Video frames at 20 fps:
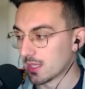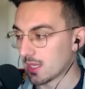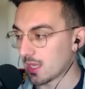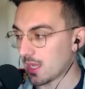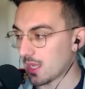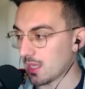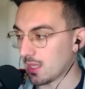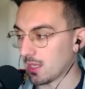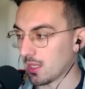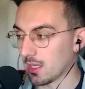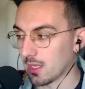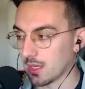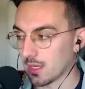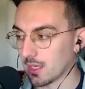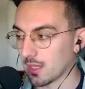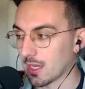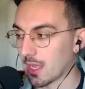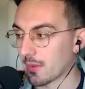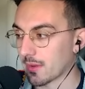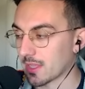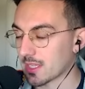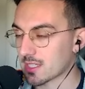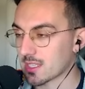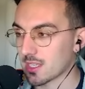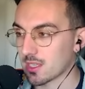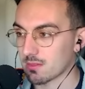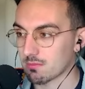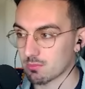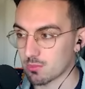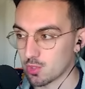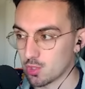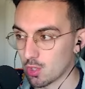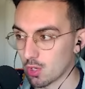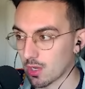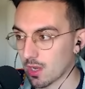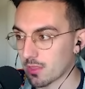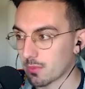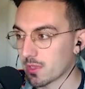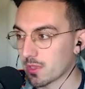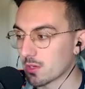y la verdad es que yo lo
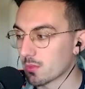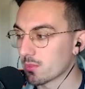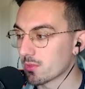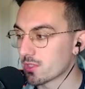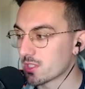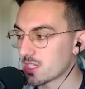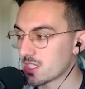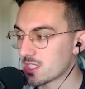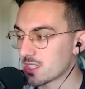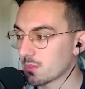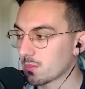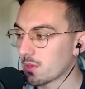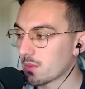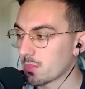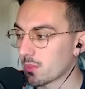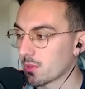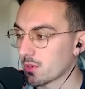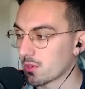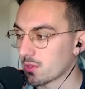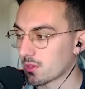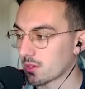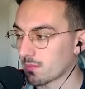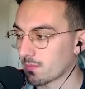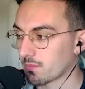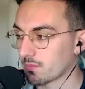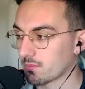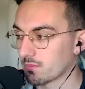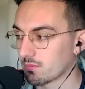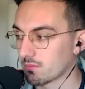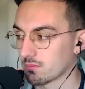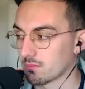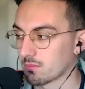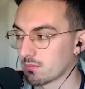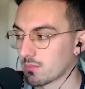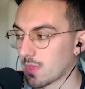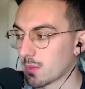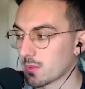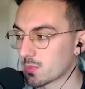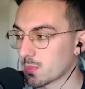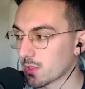admiro muchísimo por mm,
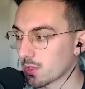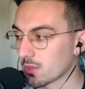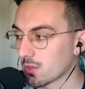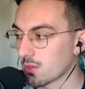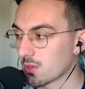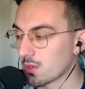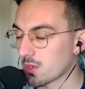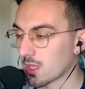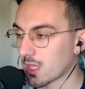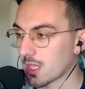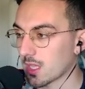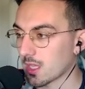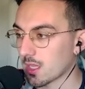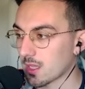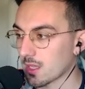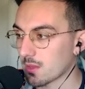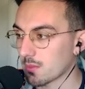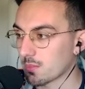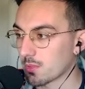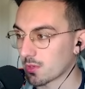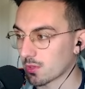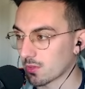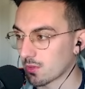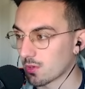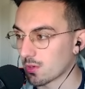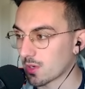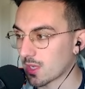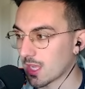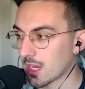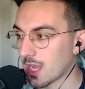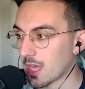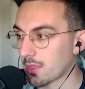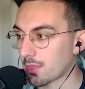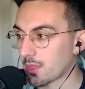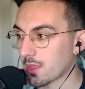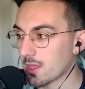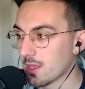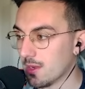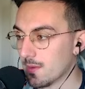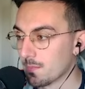vamos, por todo lo que por todo lo que él
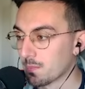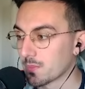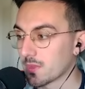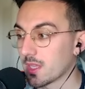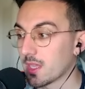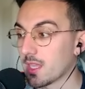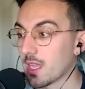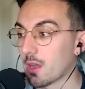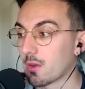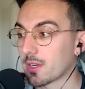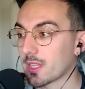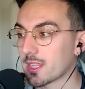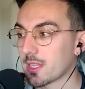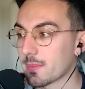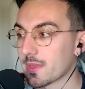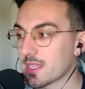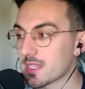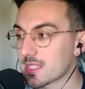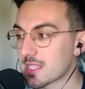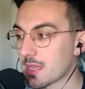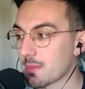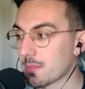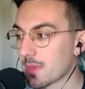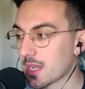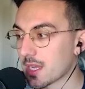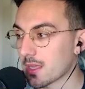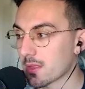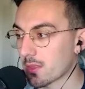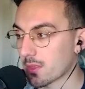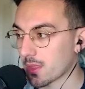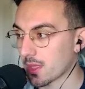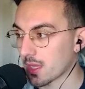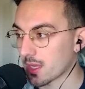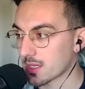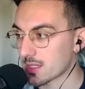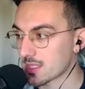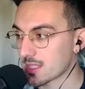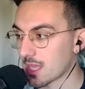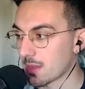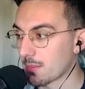hace y ahora también está en Valencia.
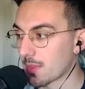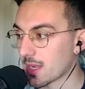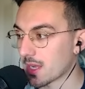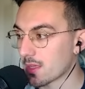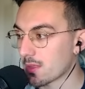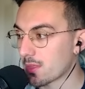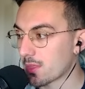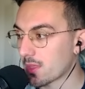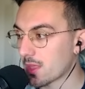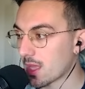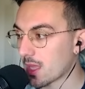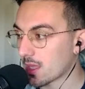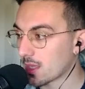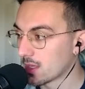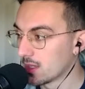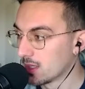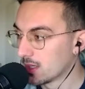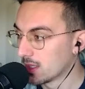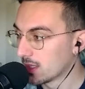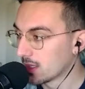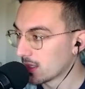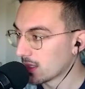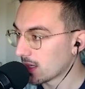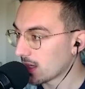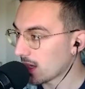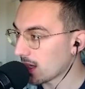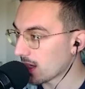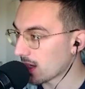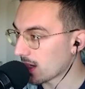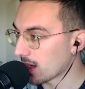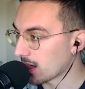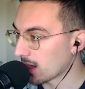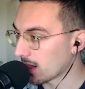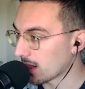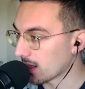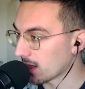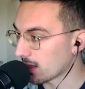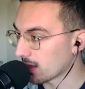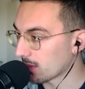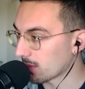Está en Valencia
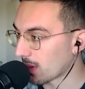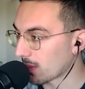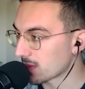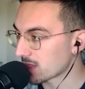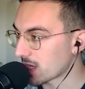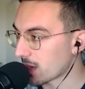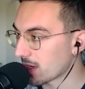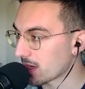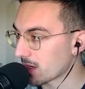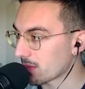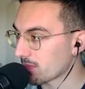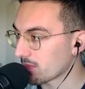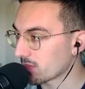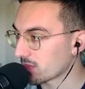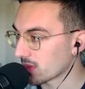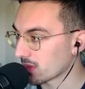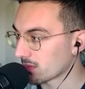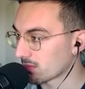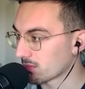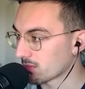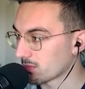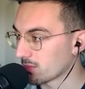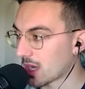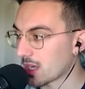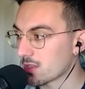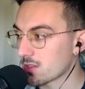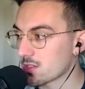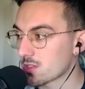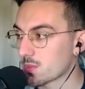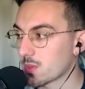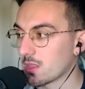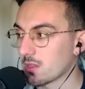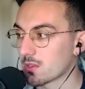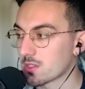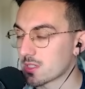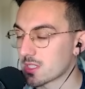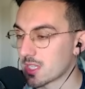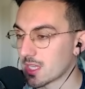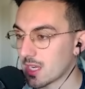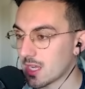eh, vamos a ver mm, varios
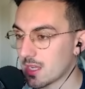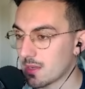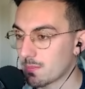vídeos de él,